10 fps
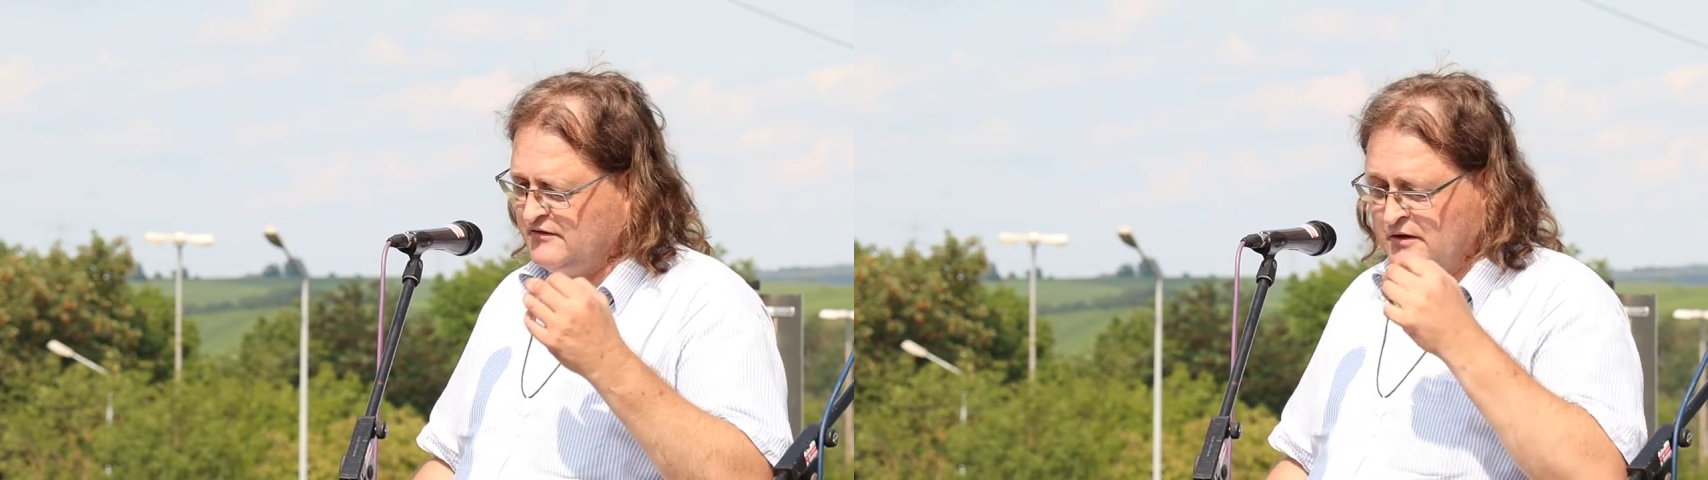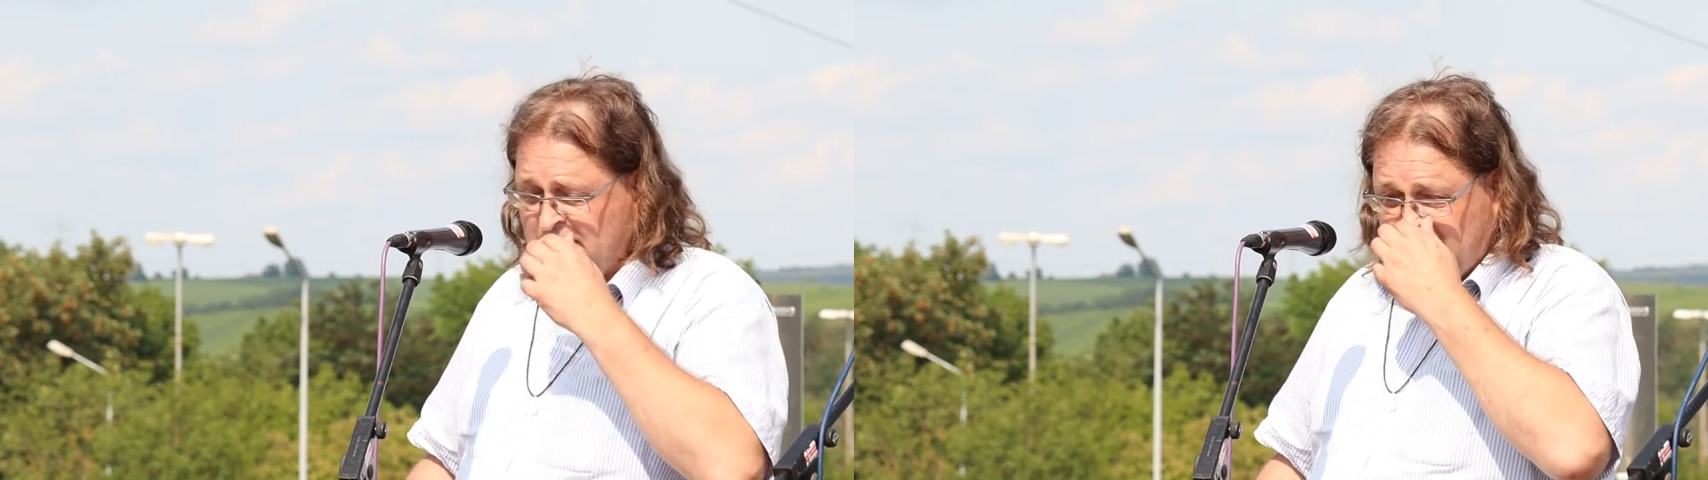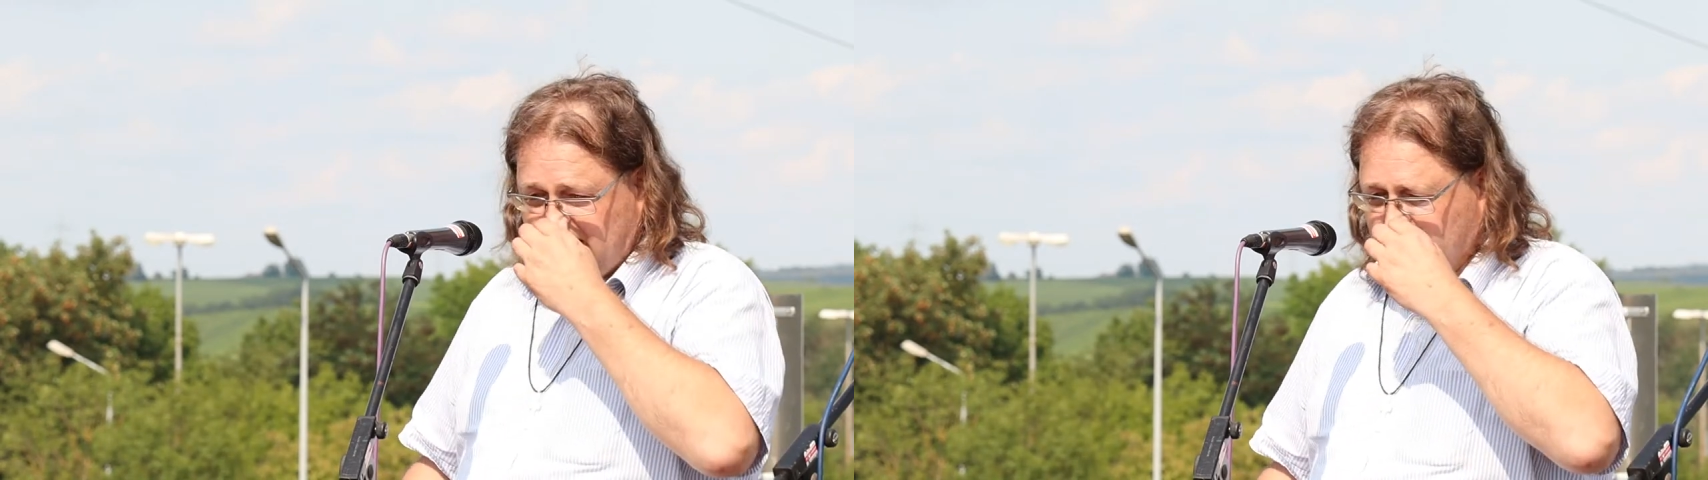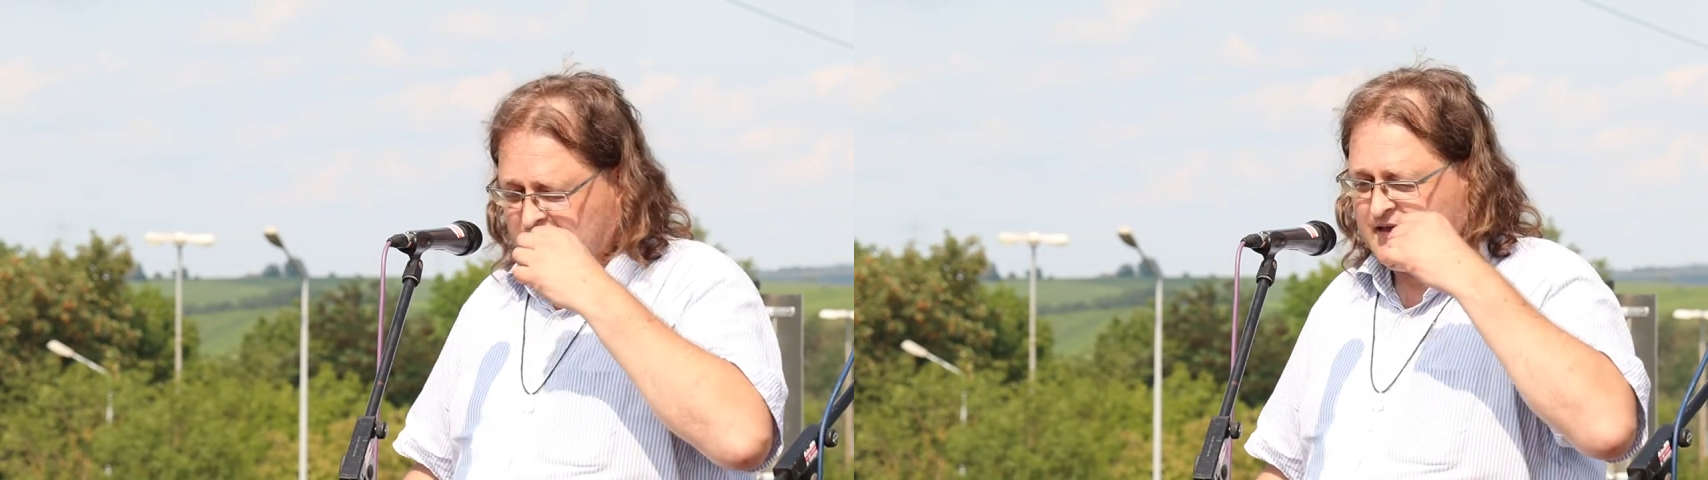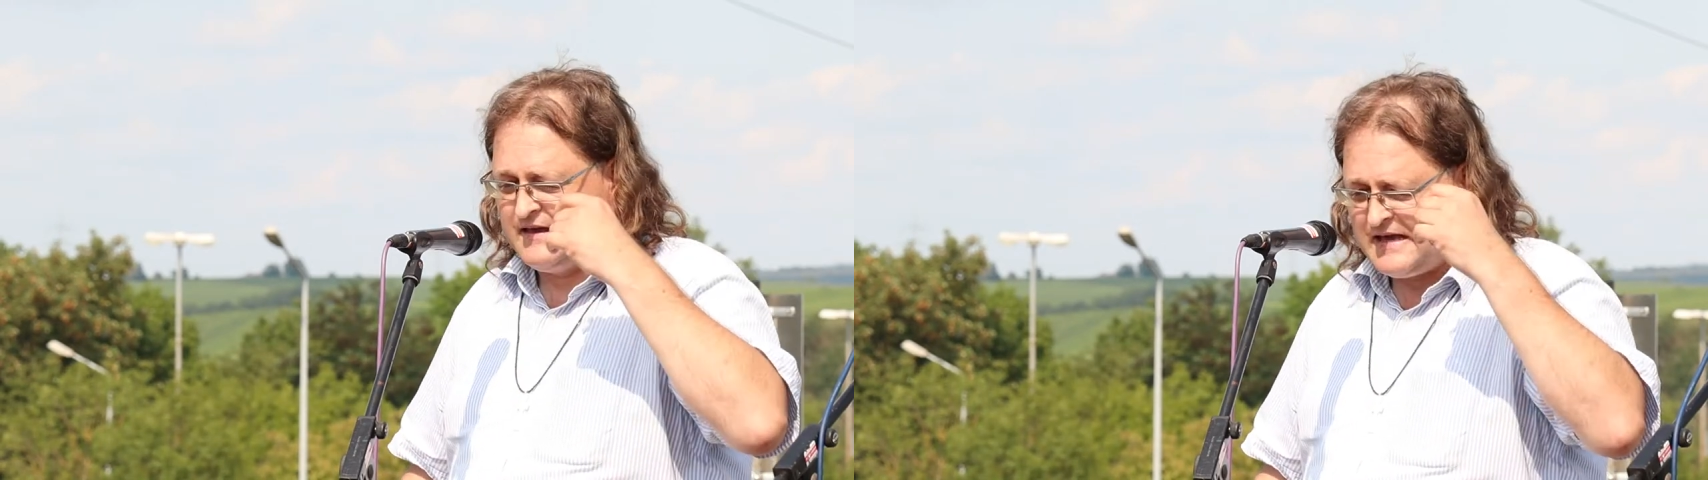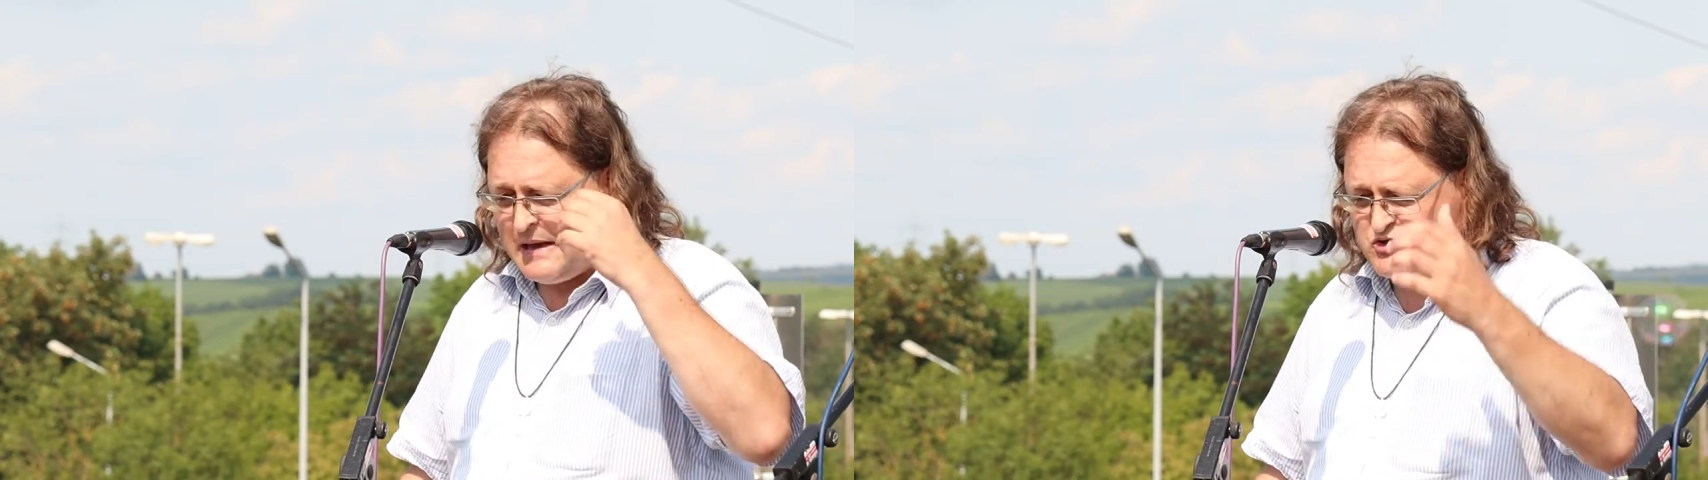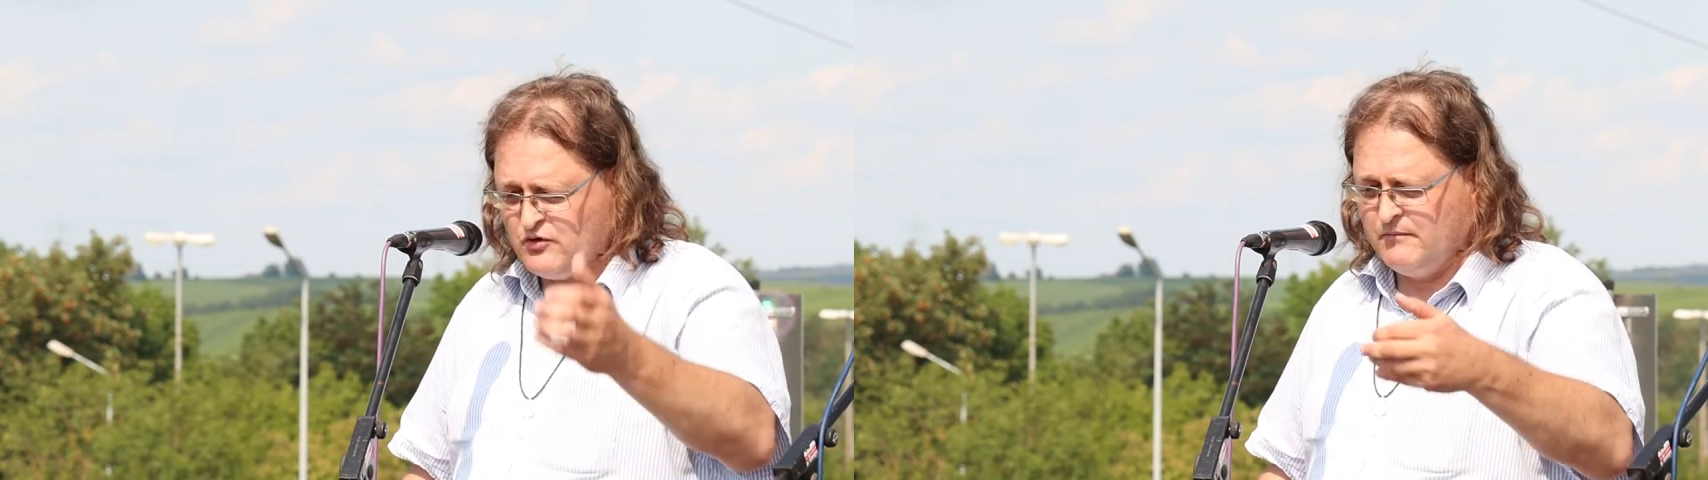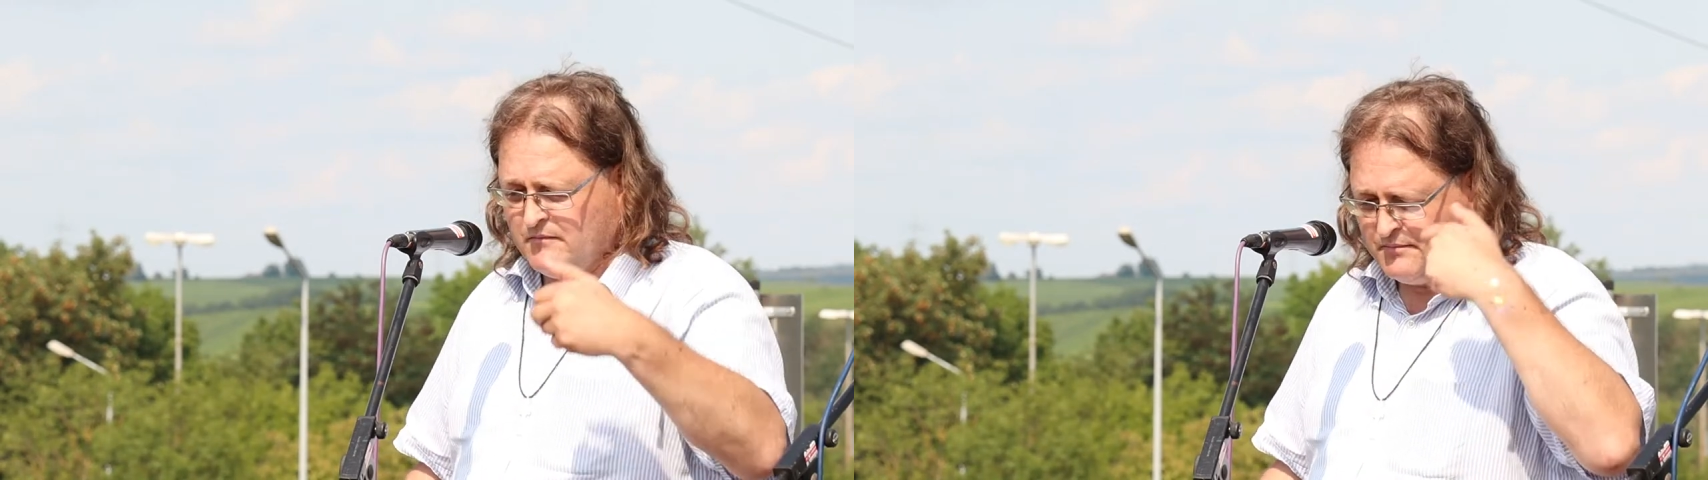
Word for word: Also ich, ich habe schon